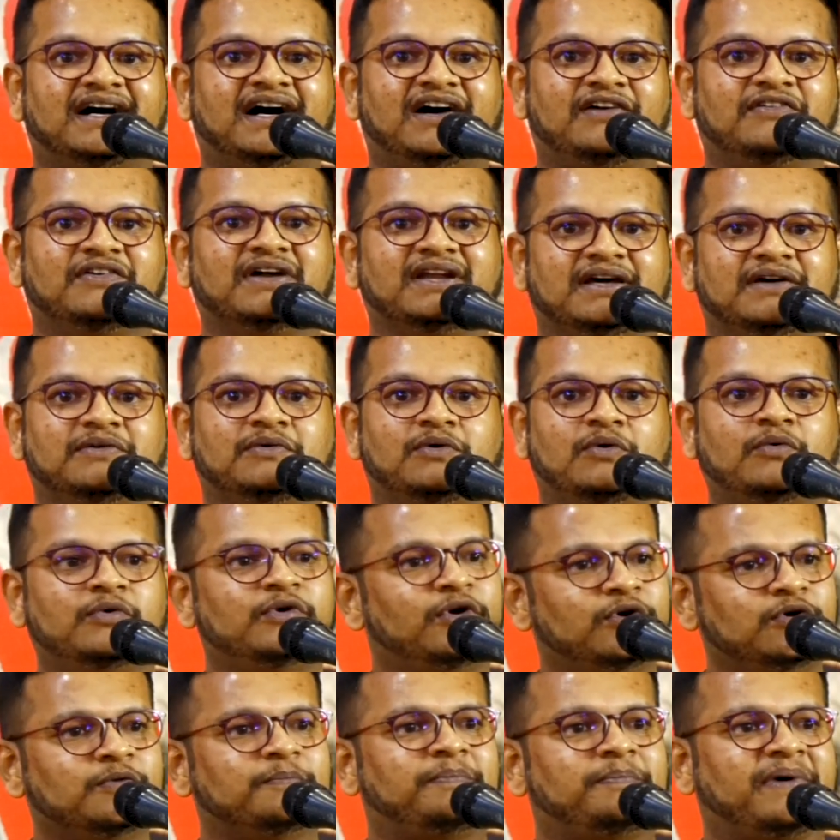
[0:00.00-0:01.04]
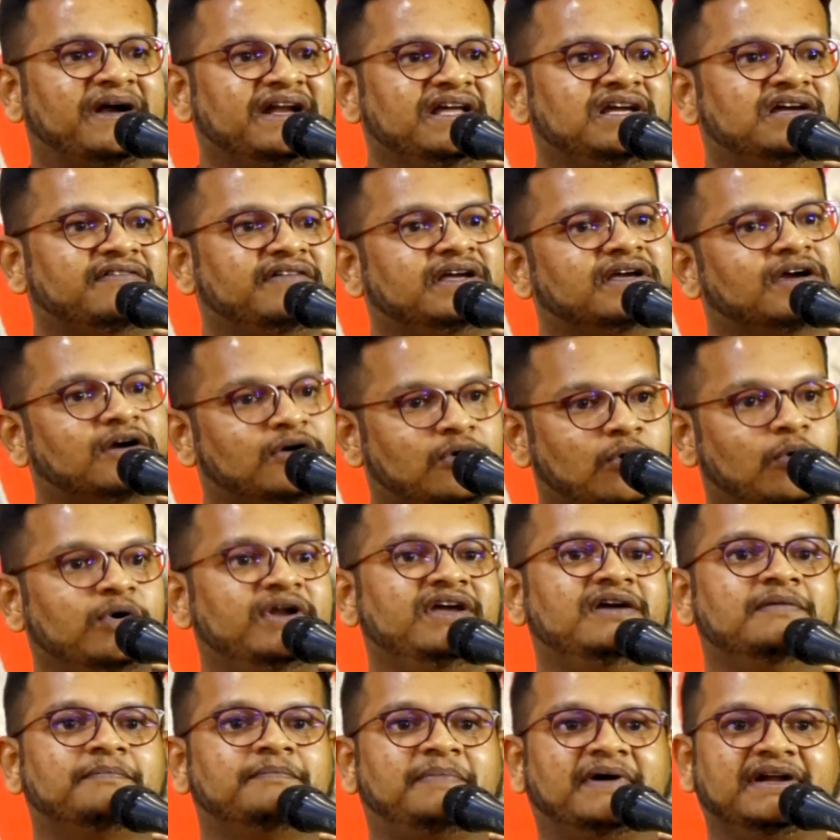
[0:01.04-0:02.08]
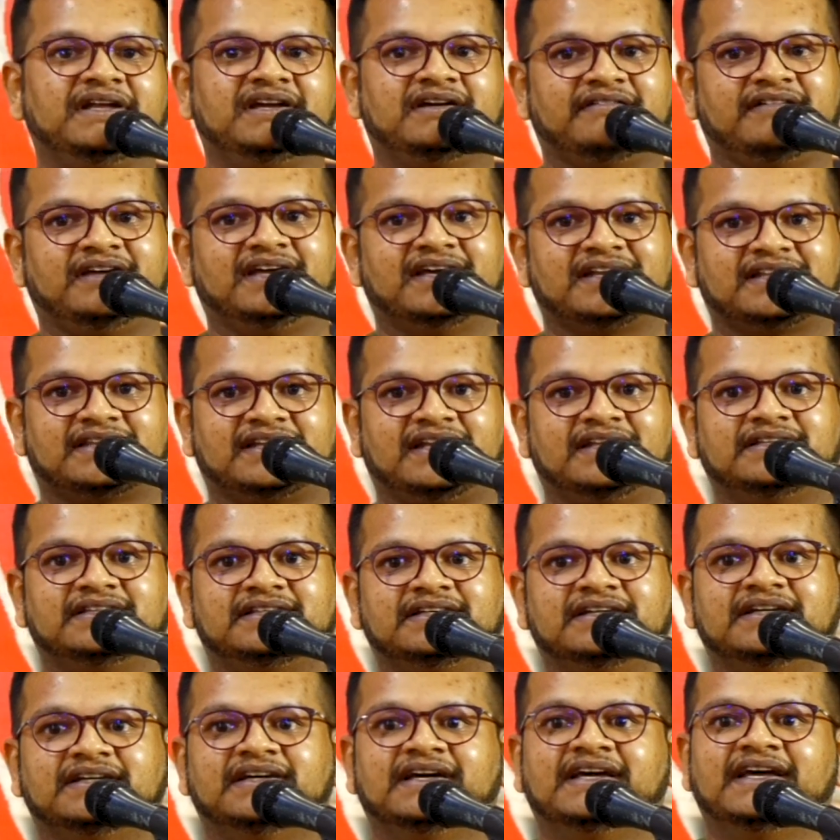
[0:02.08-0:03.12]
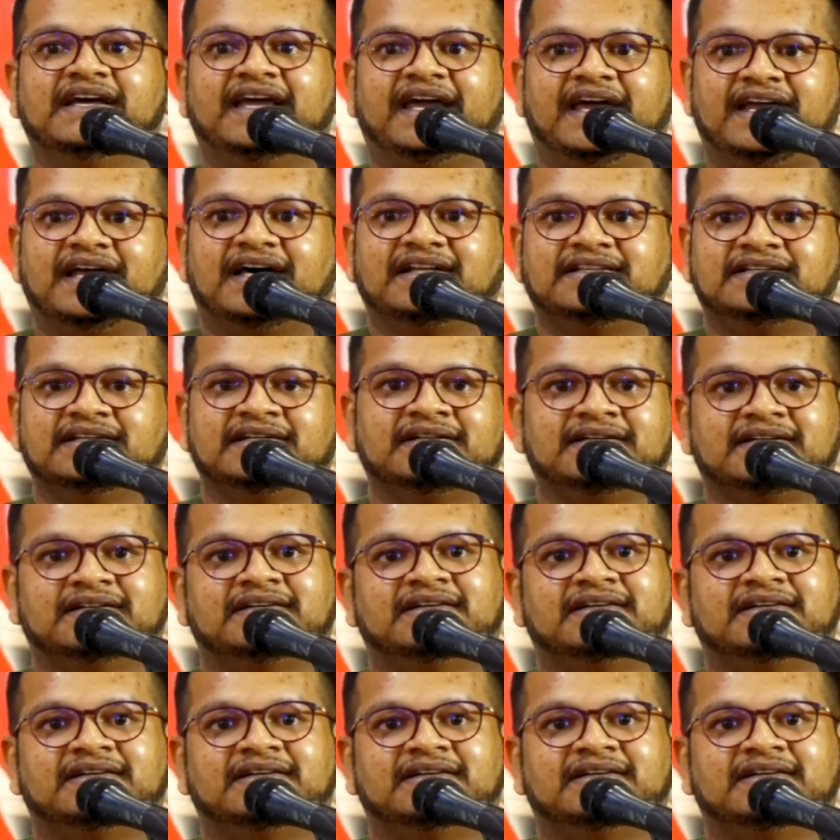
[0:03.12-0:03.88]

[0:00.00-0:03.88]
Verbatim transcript: அவங்கள ஒவ்வொன்றும் படிக்க வைங்க கோடிங் படிக்க வைங்கிறதுலேருந்து ஏன்னா அது